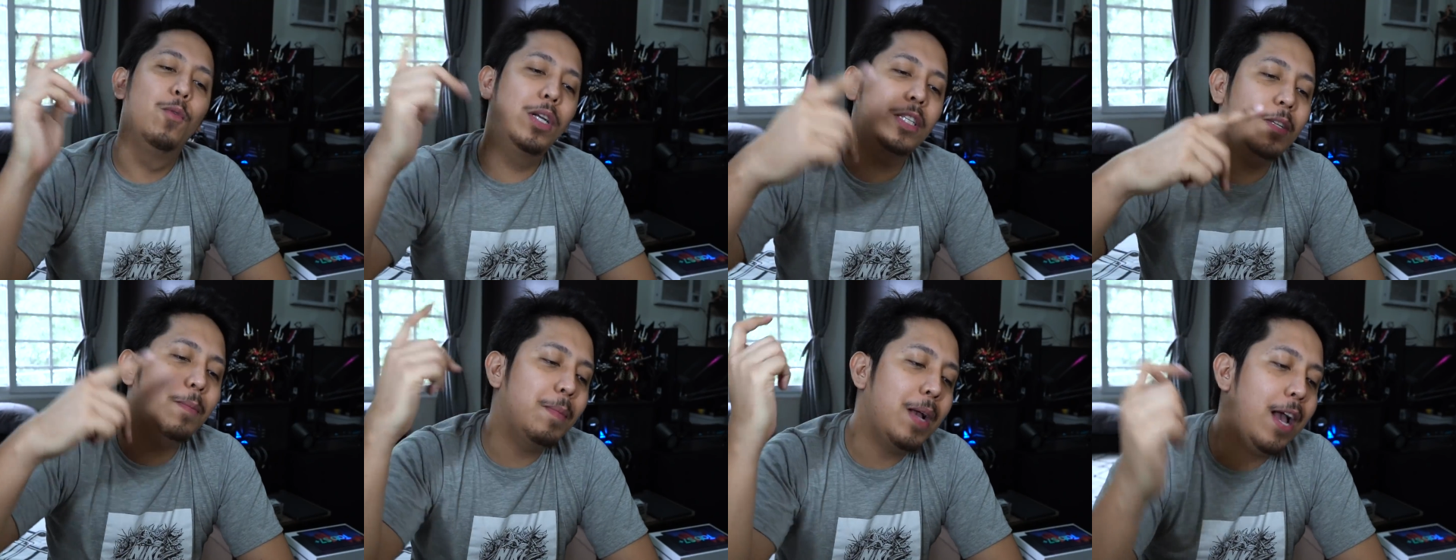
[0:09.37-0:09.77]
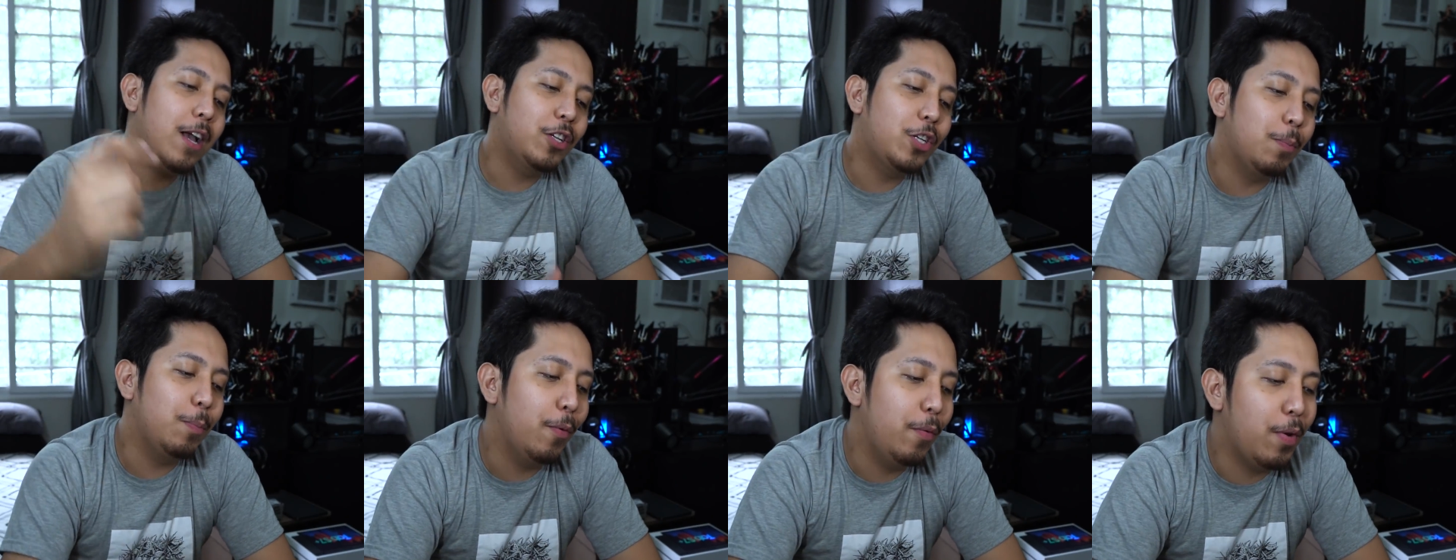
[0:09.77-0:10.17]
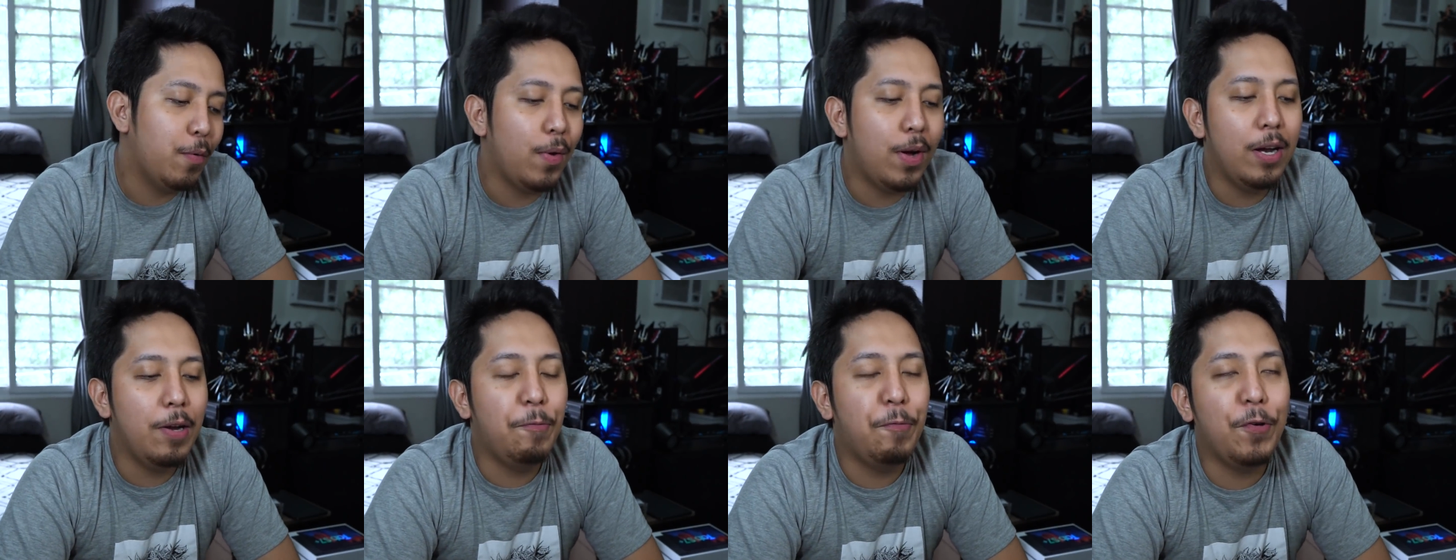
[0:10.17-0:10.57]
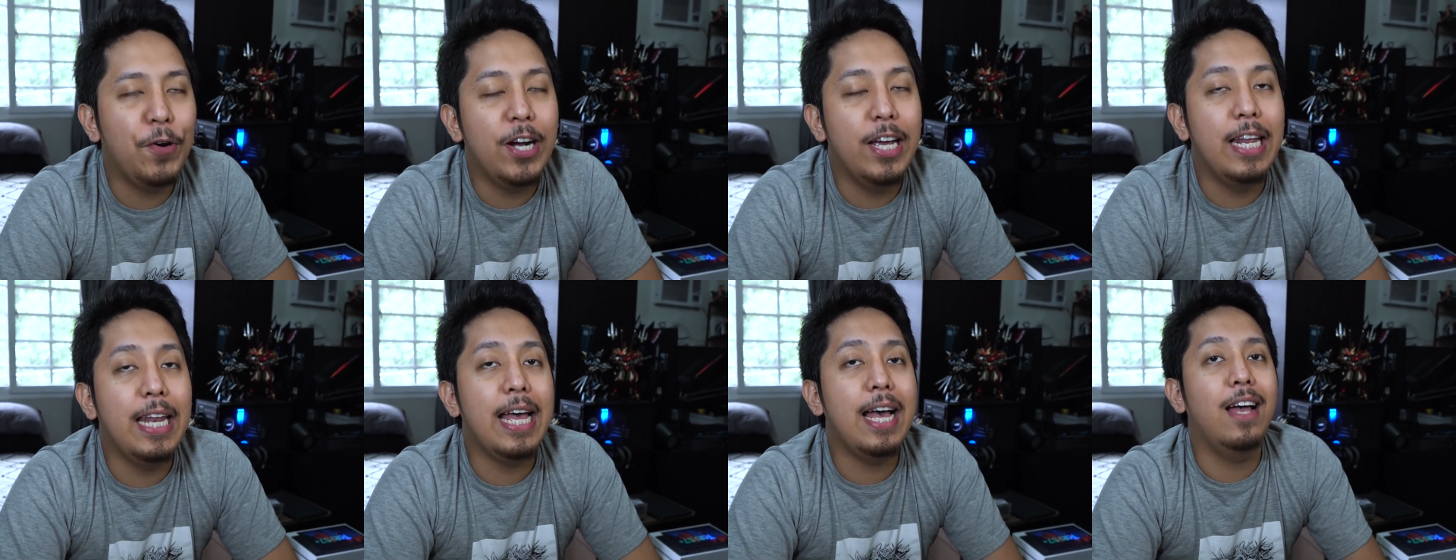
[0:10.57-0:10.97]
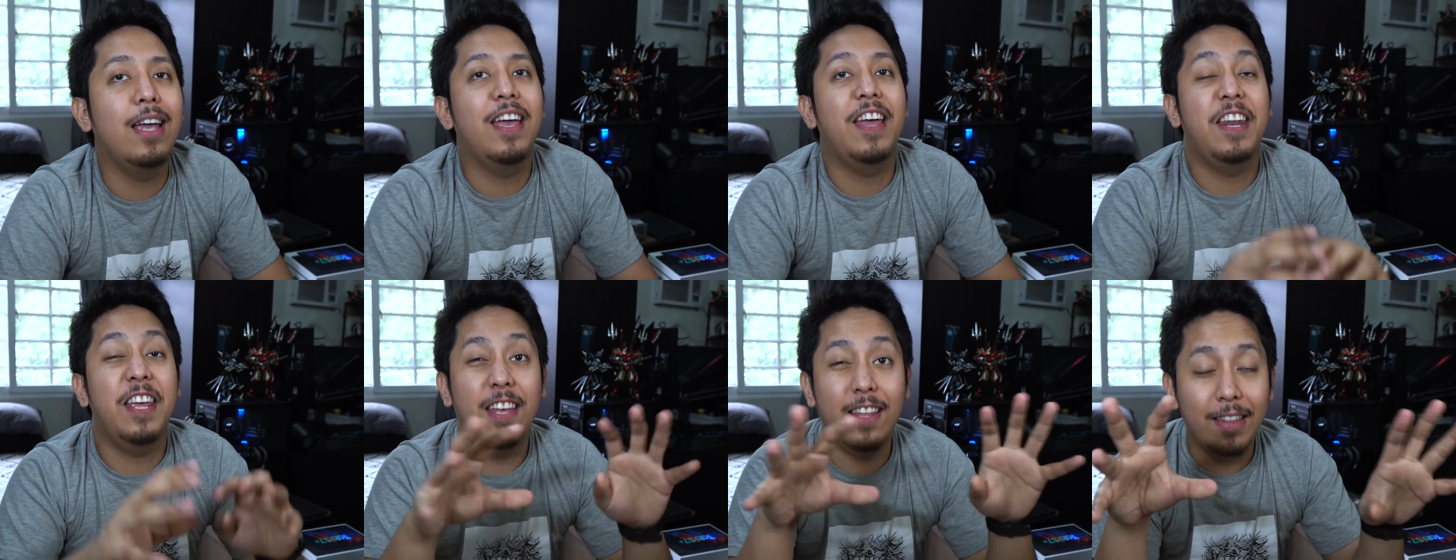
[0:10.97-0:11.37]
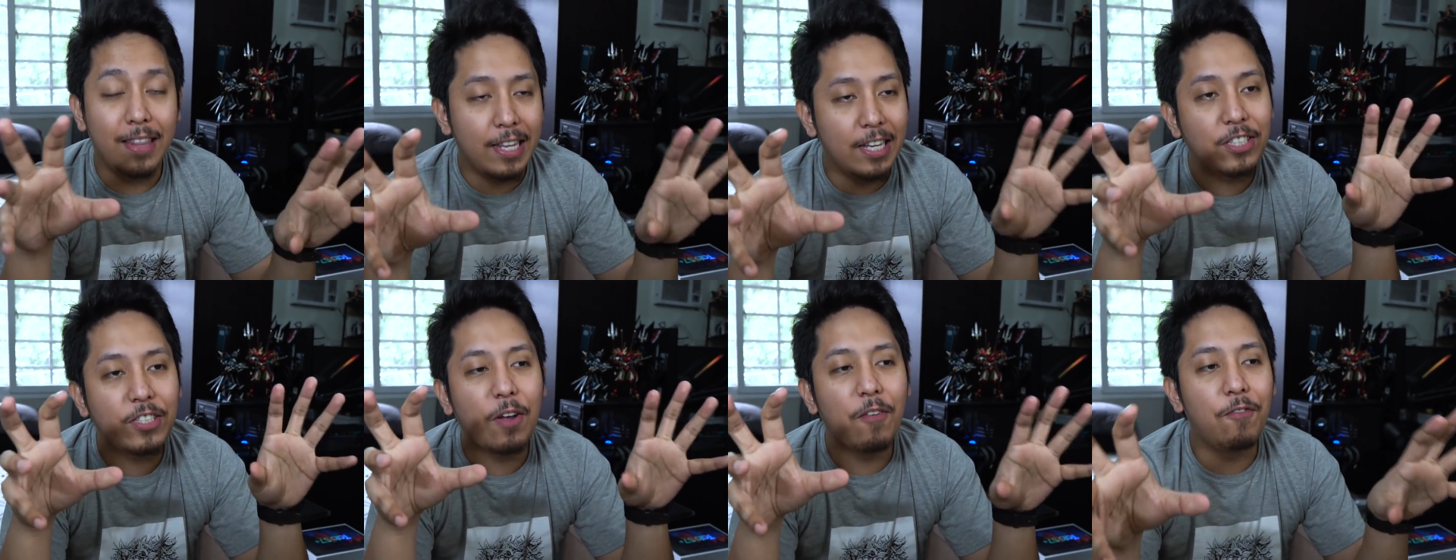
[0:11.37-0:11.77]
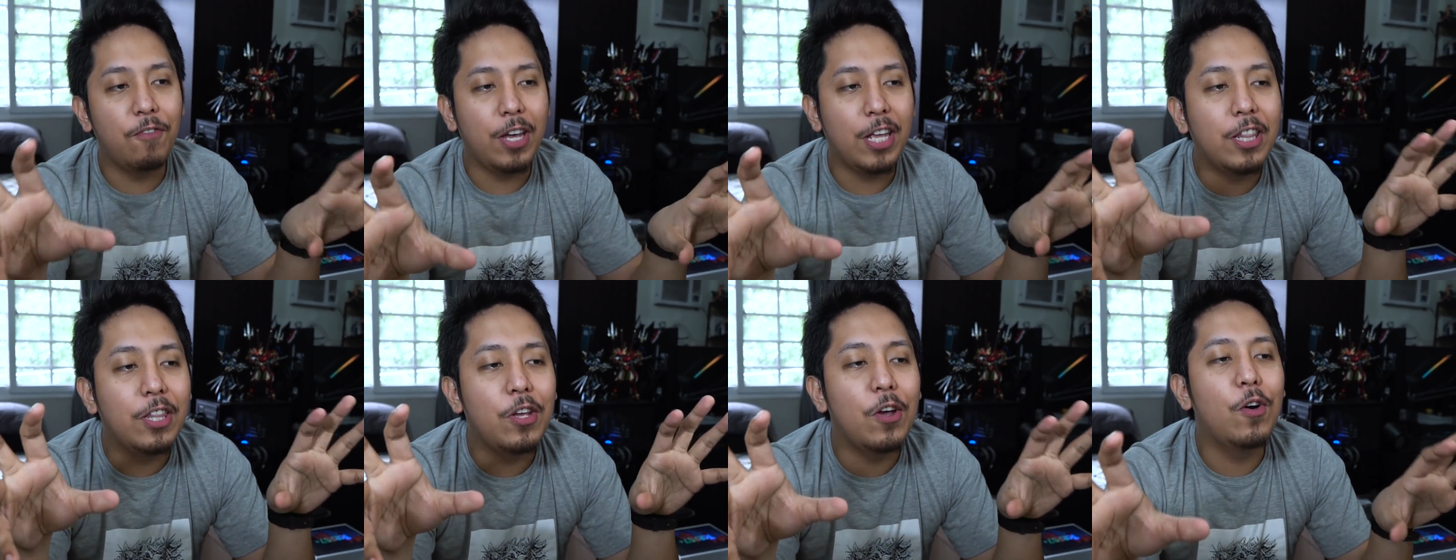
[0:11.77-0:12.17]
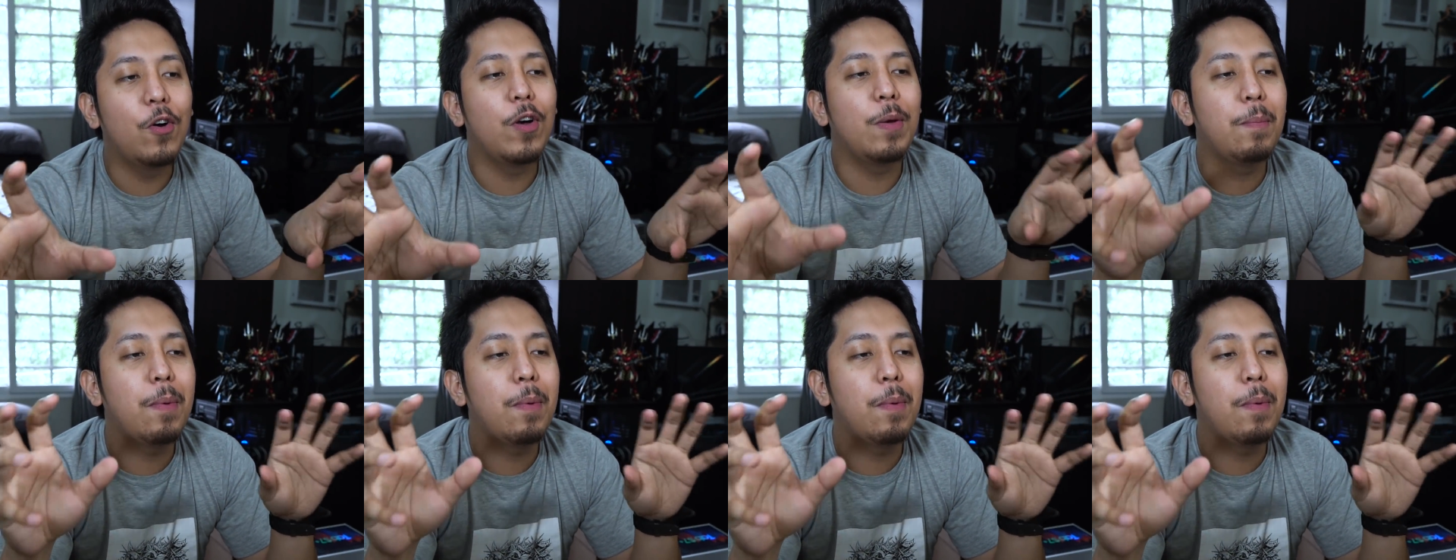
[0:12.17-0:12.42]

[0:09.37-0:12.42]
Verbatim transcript: What's up guys, Shibu with one for an eye and in this video,